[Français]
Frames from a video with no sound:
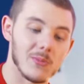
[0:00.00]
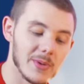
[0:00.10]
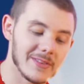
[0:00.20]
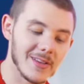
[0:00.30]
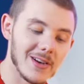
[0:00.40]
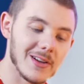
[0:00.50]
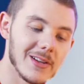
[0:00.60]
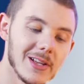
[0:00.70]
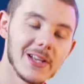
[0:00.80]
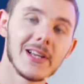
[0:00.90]
en métal
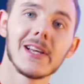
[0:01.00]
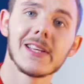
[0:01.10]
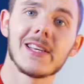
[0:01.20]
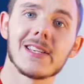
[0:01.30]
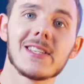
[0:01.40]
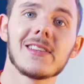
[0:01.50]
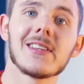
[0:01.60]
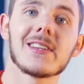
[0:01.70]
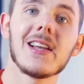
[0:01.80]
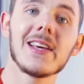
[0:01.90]
qui a cette
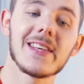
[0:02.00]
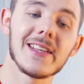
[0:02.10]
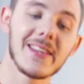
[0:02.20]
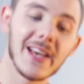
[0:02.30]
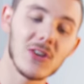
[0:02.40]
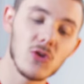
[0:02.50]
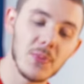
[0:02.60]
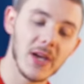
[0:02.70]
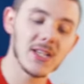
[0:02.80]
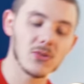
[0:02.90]
tête là qui a été
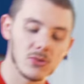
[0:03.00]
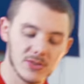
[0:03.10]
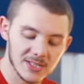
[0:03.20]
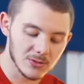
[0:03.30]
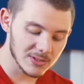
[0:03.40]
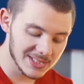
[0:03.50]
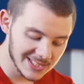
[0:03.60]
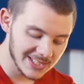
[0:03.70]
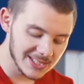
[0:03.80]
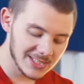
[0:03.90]
récupérée sur le site de
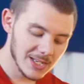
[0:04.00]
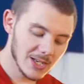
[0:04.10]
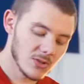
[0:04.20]
Dilly.